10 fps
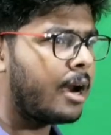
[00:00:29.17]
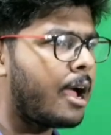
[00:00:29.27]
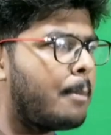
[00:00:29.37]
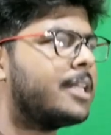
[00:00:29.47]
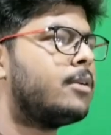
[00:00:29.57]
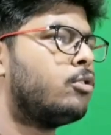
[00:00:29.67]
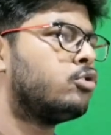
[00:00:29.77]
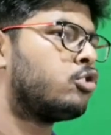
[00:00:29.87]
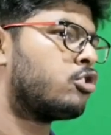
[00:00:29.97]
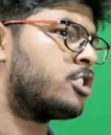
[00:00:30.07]
আরে আমাদের
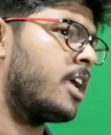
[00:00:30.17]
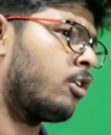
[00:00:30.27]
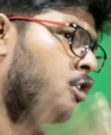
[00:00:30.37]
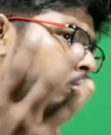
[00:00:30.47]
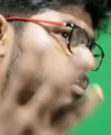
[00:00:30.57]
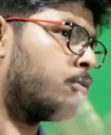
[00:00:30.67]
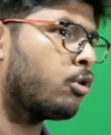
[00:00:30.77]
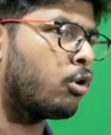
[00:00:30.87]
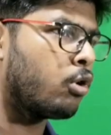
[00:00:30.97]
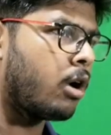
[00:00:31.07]
বন্ধু তো সেই কত
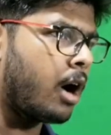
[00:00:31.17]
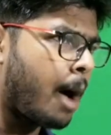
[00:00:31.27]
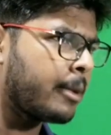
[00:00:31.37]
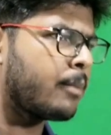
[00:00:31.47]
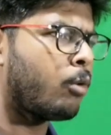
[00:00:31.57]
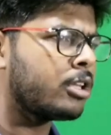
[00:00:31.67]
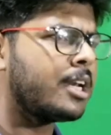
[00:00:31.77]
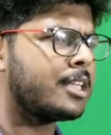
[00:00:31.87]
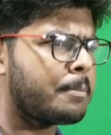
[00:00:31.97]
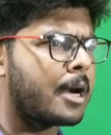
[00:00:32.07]
পুরনো আমি কি
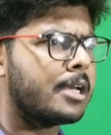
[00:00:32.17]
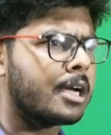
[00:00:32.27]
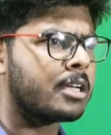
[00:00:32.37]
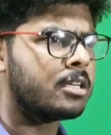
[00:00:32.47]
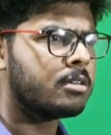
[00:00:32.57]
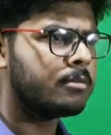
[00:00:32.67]
বদলাতে পারি নাকি